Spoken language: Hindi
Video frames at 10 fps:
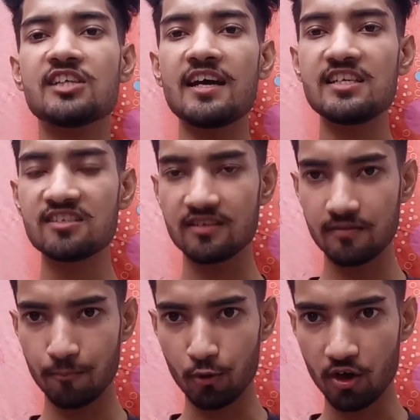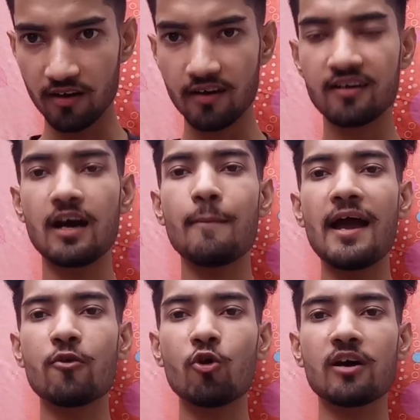चाइनीज़ प्रोडक्ट का
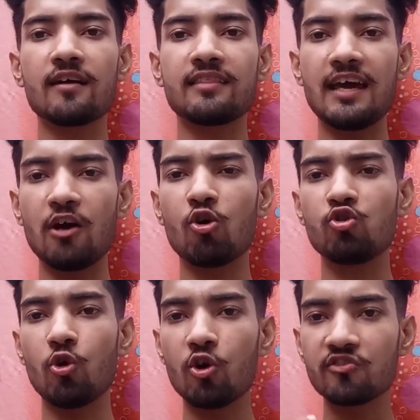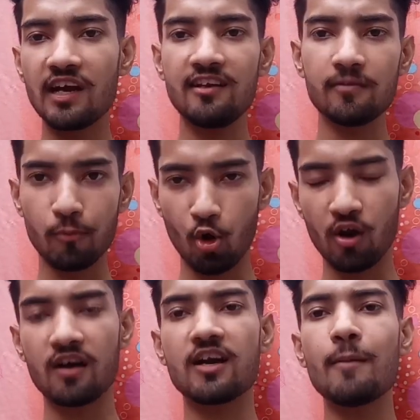बाइकआउट करते हैं और जो लोग चाइनीज़
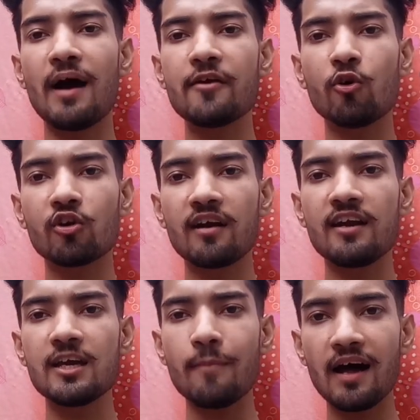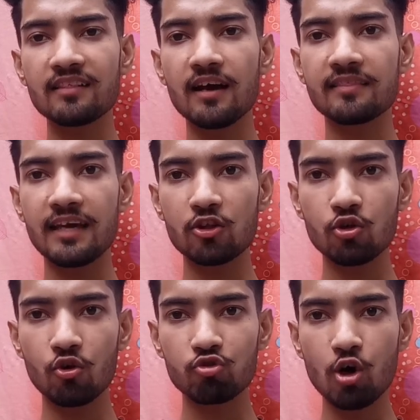प्रोडक्ट का बाइकआउट करने की बात करते हैं
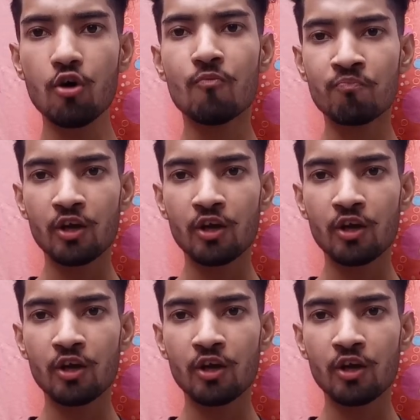तो दोस्तों